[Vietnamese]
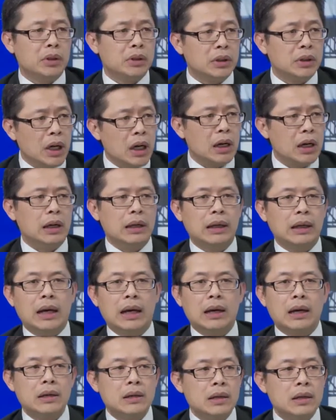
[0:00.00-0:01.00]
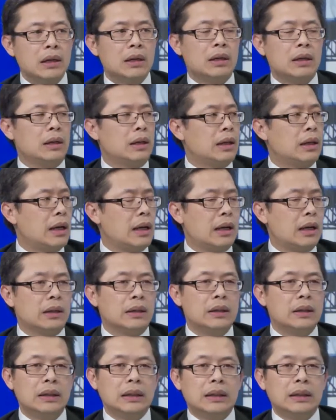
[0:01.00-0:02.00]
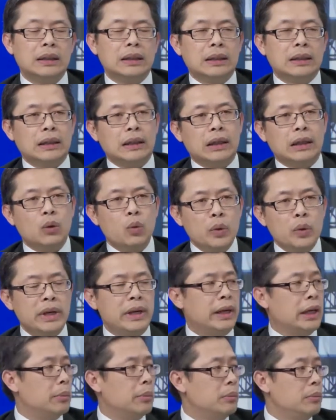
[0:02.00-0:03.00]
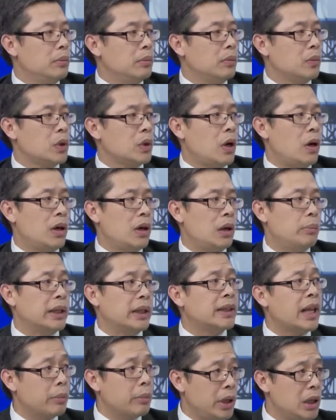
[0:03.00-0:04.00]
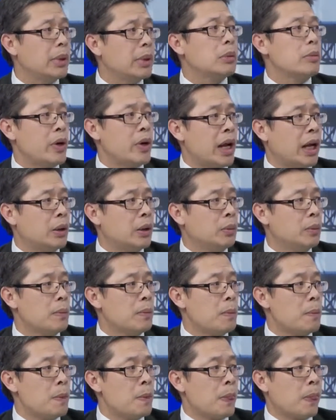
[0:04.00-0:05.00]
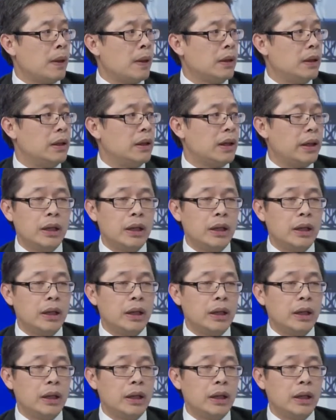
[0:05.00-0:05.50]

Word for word: mà rất là rất là à, nguy hiểm đó là bị tai biến mạch máu não thì